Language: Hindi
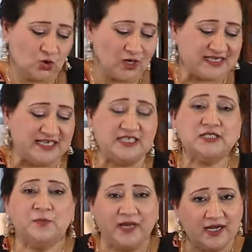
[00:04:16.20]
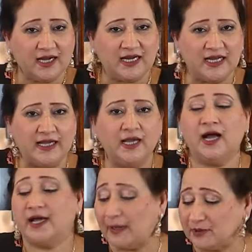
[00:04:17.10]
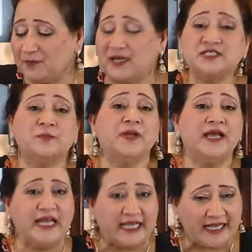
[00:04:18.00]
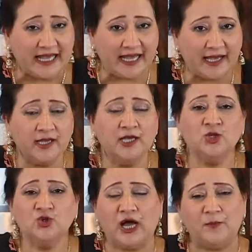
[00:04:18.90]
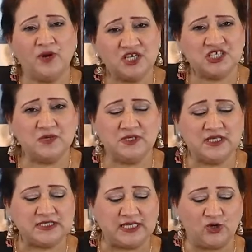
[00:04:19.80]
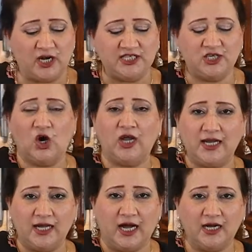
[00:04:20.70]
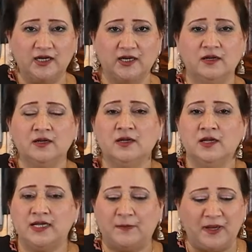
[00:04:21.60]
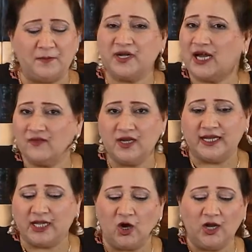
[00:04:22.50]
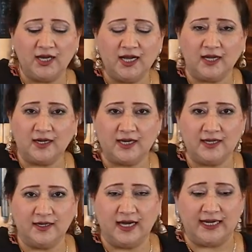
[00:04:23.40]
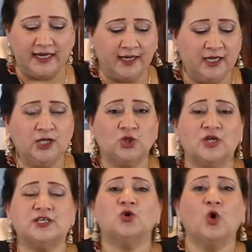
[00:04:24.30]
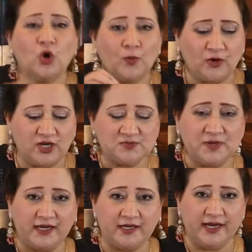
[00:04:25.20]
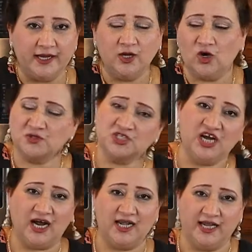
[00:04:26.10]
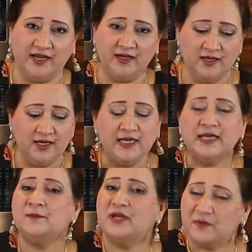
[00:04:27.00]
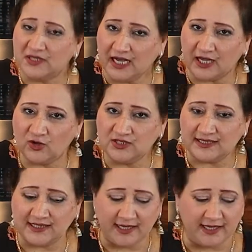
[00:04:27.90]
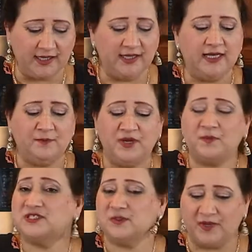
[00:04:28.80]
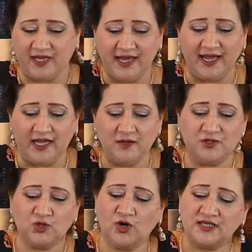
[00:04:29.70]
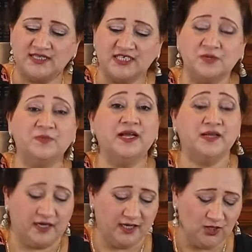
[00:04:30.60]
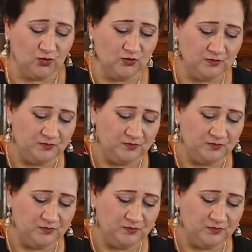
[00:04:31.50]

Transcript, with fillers: थोड़ा सा नीचे स्प्रे कर लें अगर आपके पास स्प्रे नहीं है तो आप ब्रश की मदद से थोड़ा नीचे ऑयल लगाकर या पेपर टावल लेके ऑयल लगा कर लगा लें थोड़ा सा कोको पाउडर स्प्रेड करें और उसको झाड़ लें फिर भी तैयार हो जाता है मेरे पास स्प्रे है मैं थोड़ा सा नीचे स्प्रे कर रही हूँ